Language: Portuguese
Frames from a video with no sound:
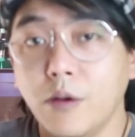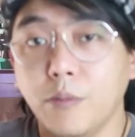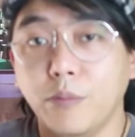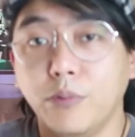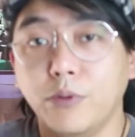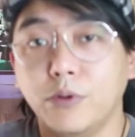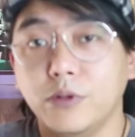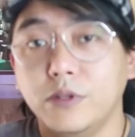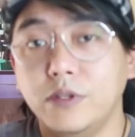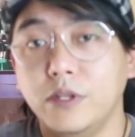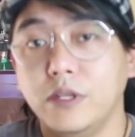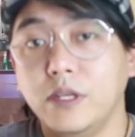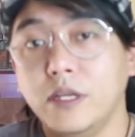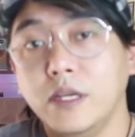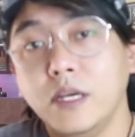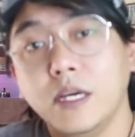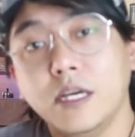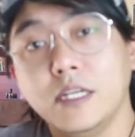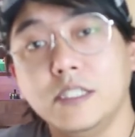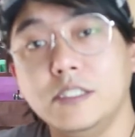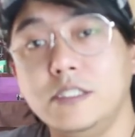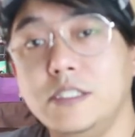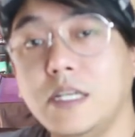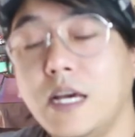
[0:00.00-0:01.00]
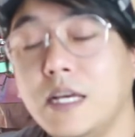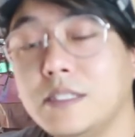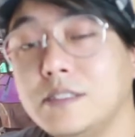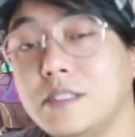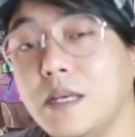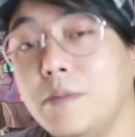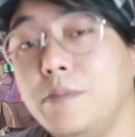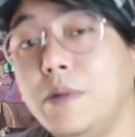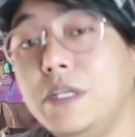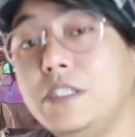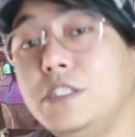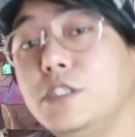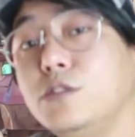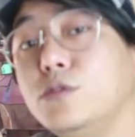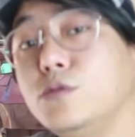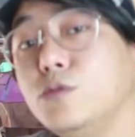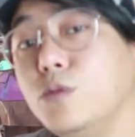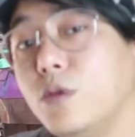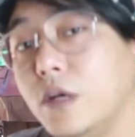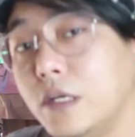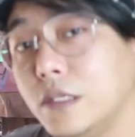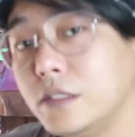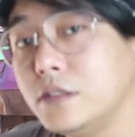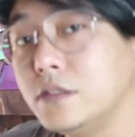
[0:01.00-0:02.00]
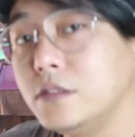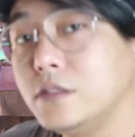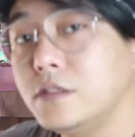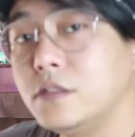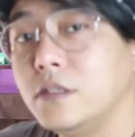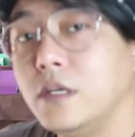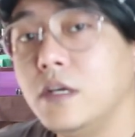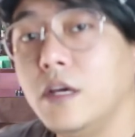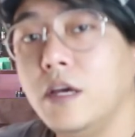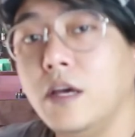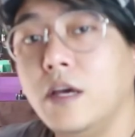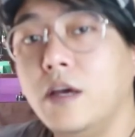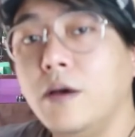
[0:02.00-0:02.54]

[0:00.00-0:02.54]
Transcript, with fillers: poder já saber disso antes